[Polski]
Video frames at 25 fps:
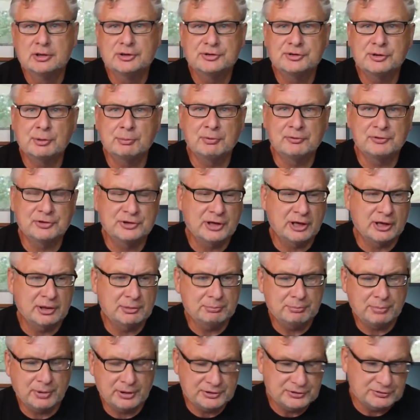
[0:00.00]
Zapowiadałem
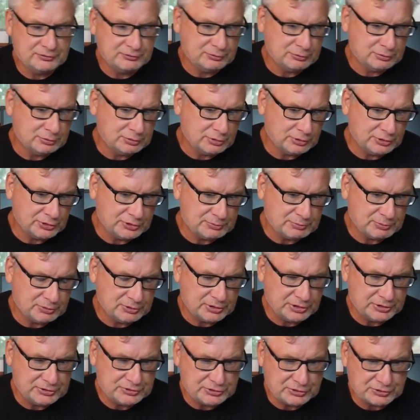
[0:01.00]
Państwu
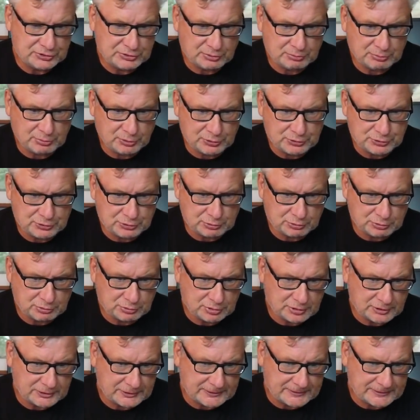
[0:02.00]
korespondencję z obozu